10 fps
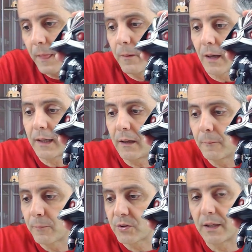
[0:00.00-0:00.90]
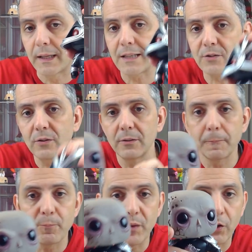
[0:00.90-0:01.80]
Y aquí, pues sin casco
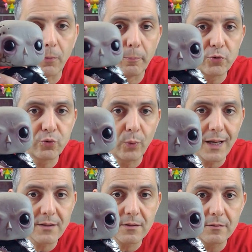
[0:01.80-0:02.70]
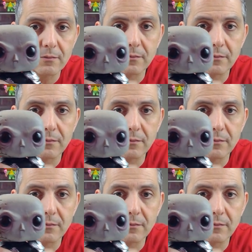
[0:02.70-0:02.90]
y con pústulas.